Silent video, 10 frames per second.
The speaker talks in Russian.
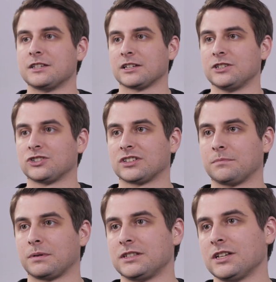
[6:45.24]
технической
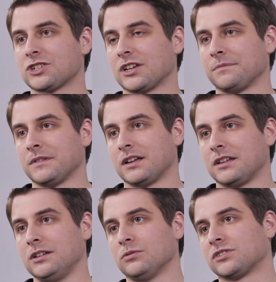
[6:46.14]
поддержки
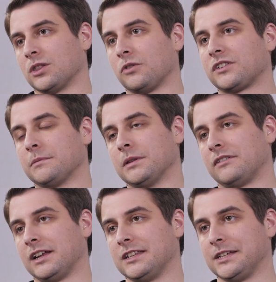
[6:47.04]
и установки
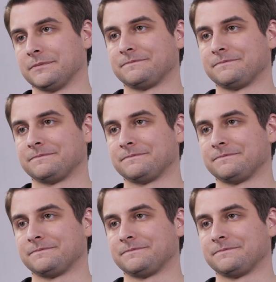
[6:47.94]
обновлений.